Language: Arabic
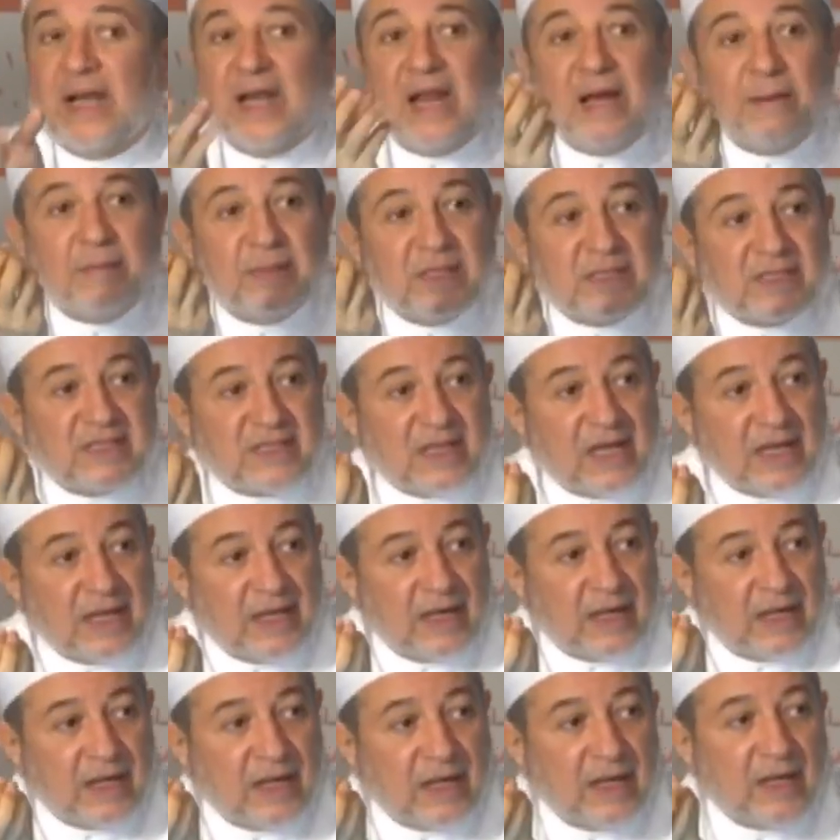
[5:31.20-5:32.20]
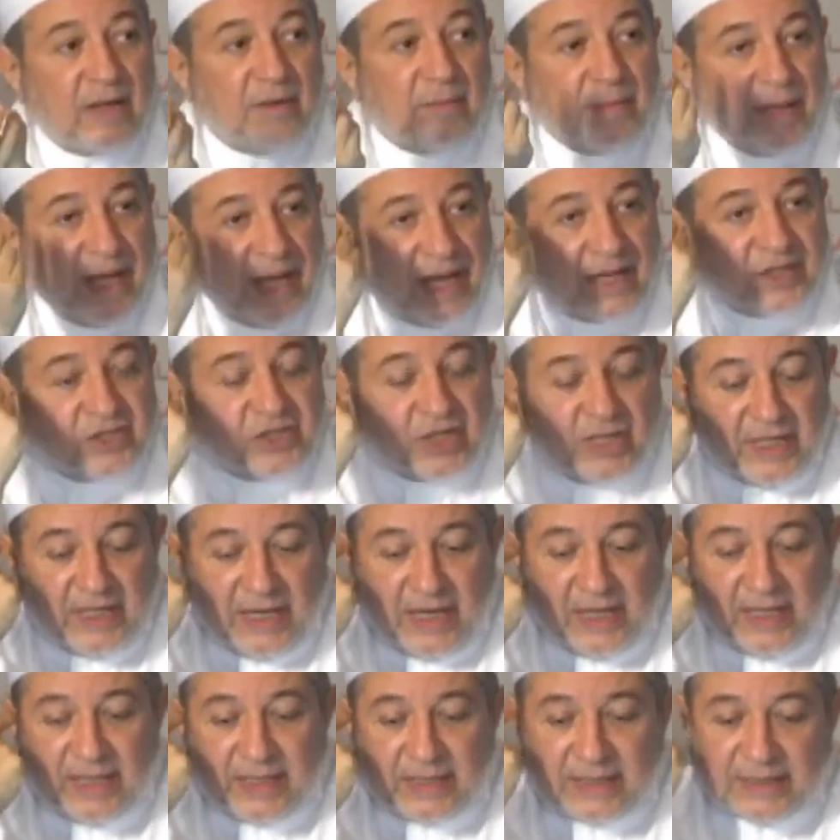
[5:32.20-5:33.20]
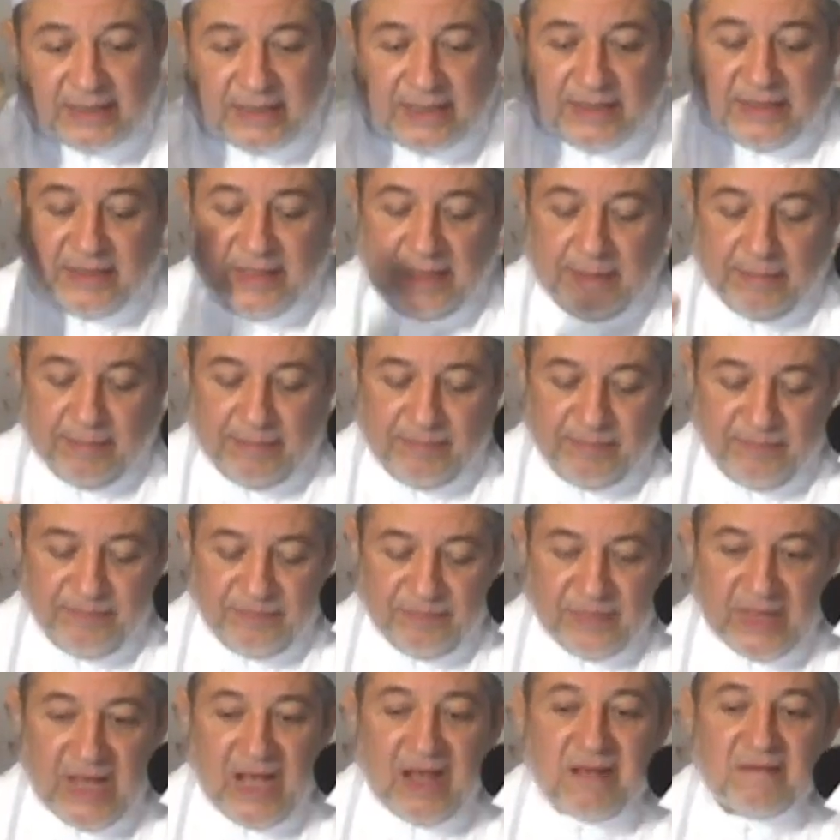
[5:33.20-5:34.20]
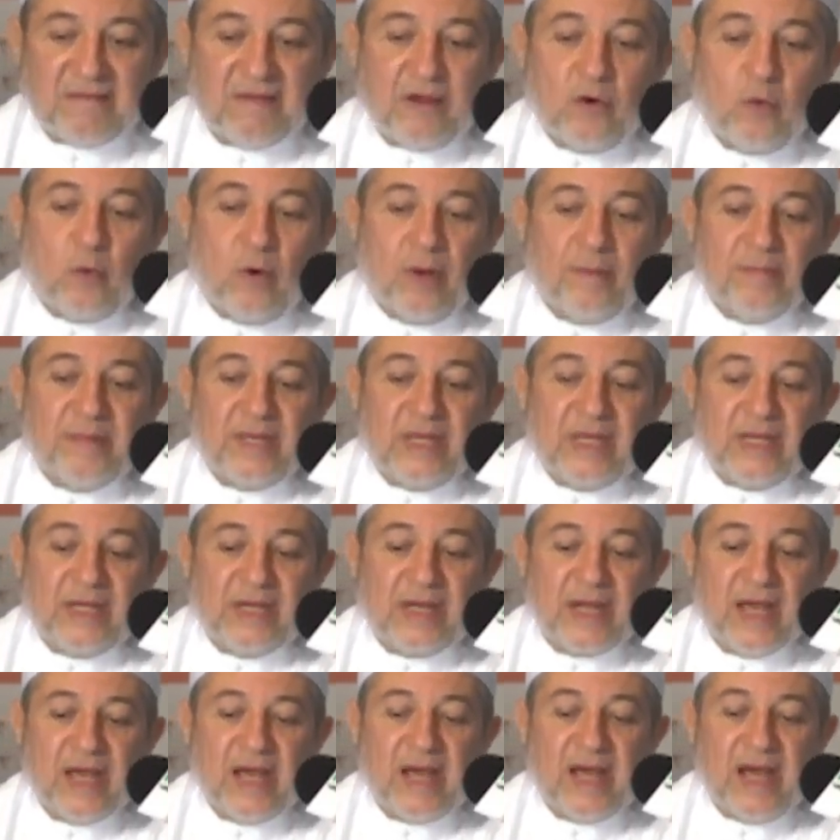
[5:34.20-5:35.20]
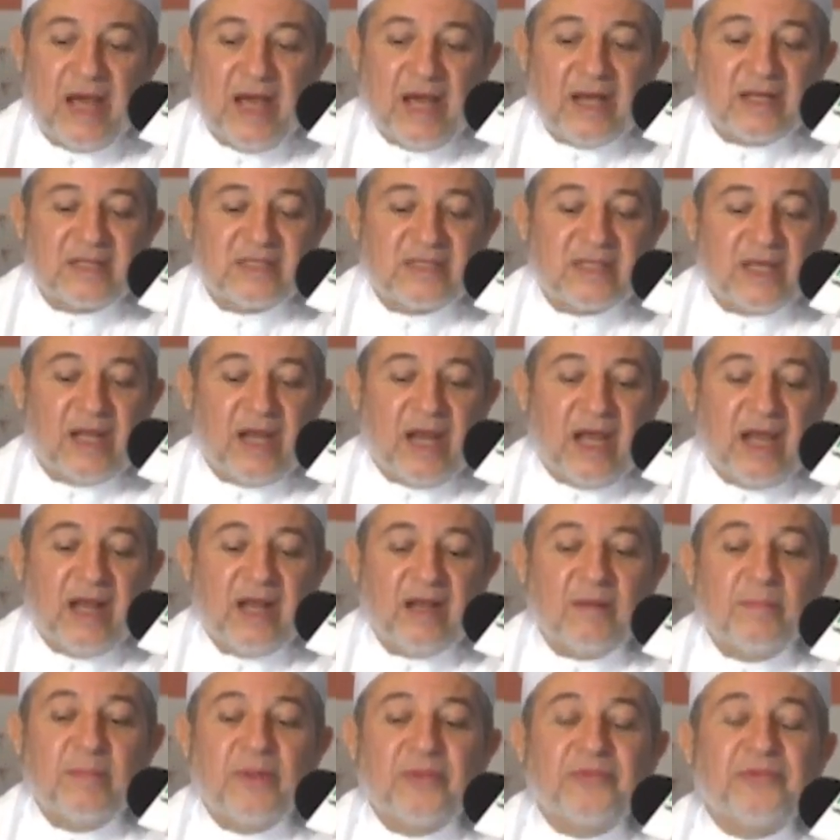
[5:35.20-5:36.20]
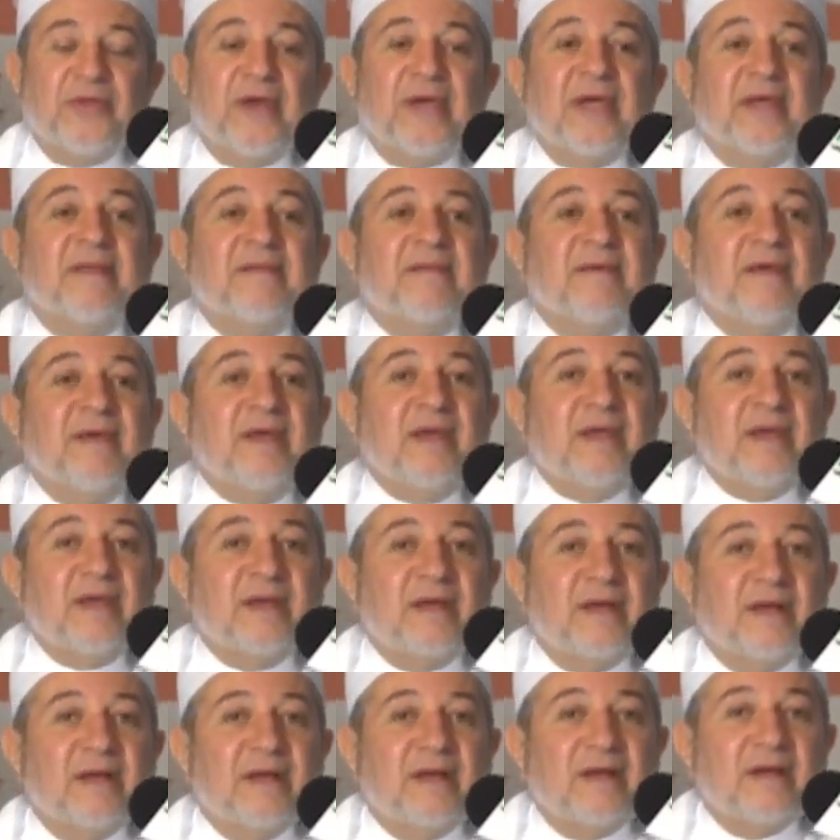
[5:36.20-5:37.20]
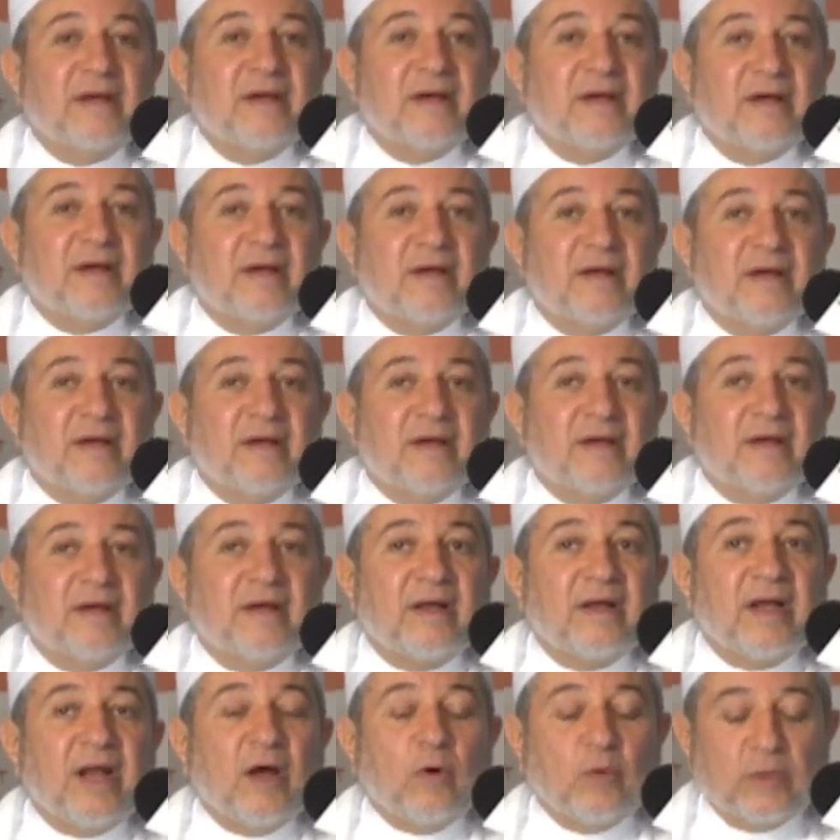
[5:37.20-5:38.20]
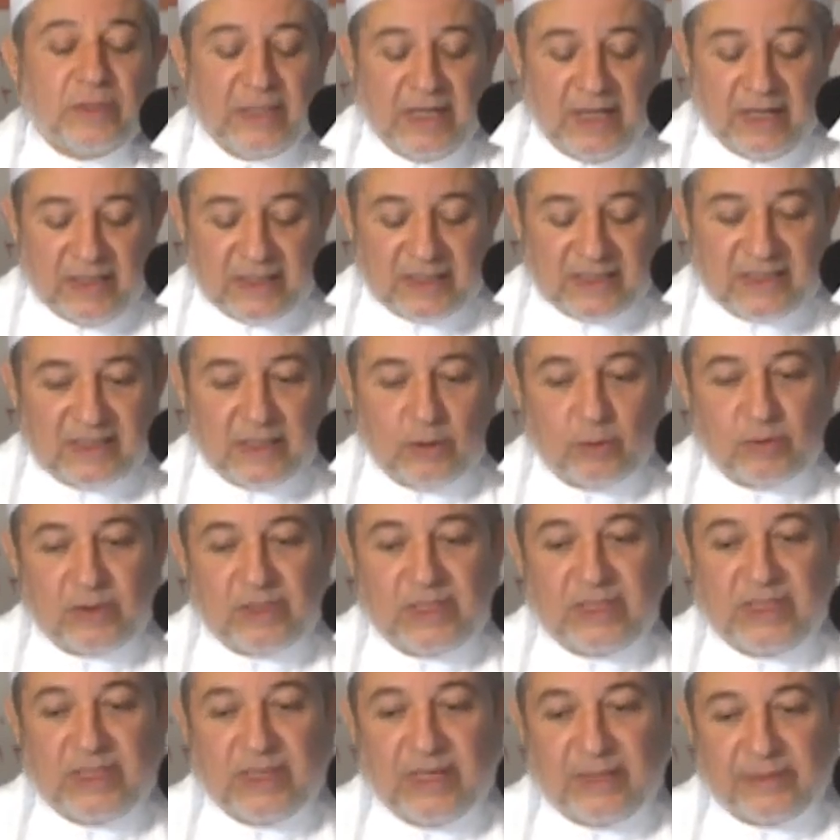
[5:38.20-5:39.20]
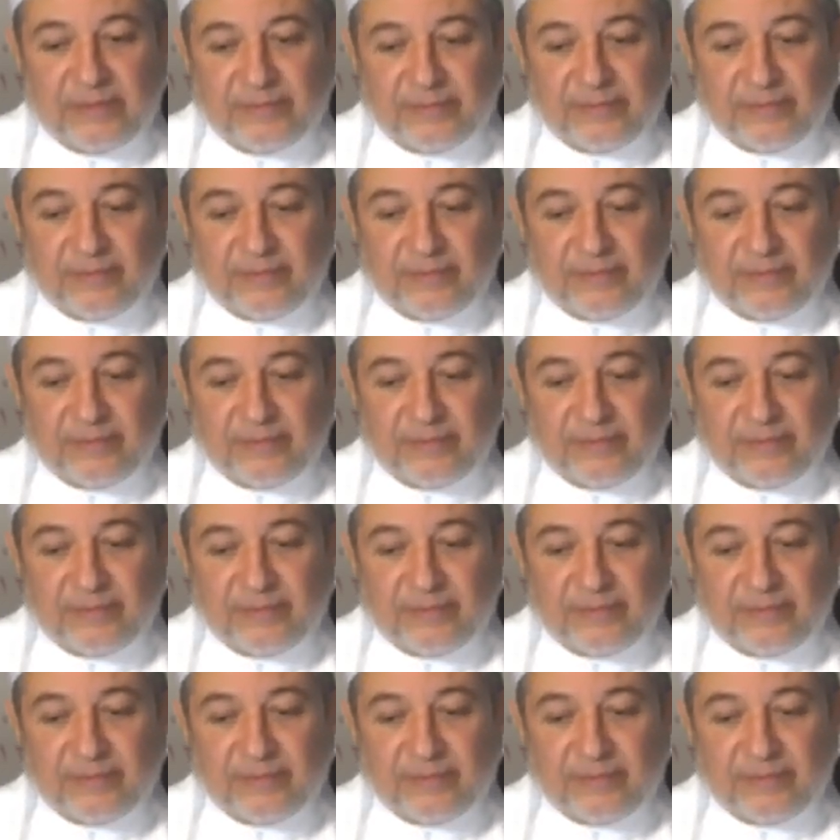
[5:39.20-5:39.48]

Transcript: الأمر سهل بحاجة إلى تدريب هذا هو مين أقصى الحلق منطقة إيه الأوتار الصوتية